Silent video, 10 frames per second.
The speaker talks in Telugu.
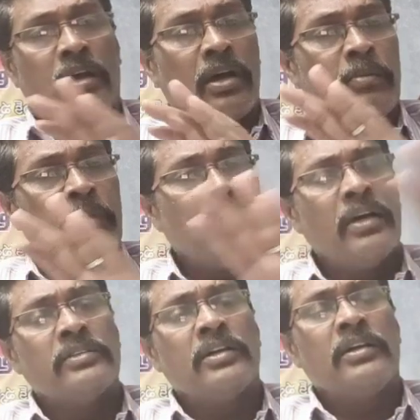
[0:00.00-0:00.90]
ఆ
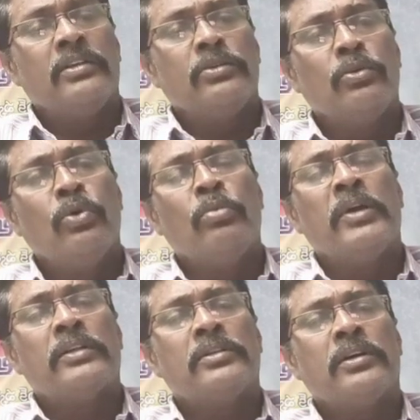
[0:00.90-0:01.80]
మహాతల్లి
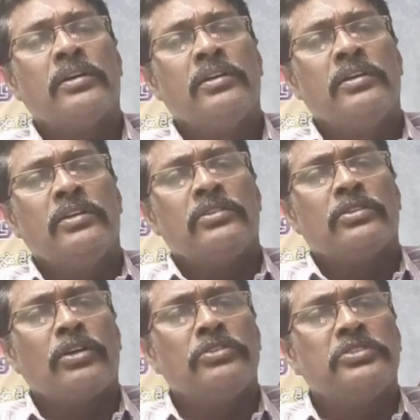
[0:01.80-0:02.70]
గోమాత
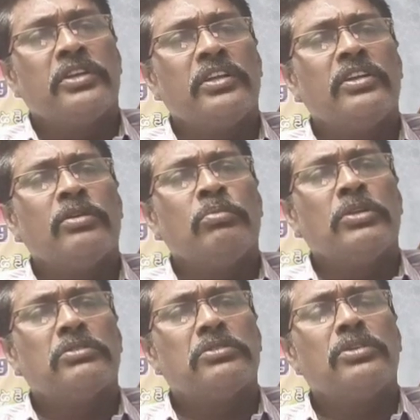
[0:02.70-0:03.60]
తను శరీరం
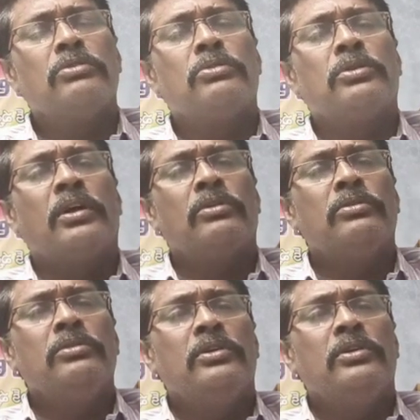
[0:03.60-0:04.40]
మొత్తం కూడాను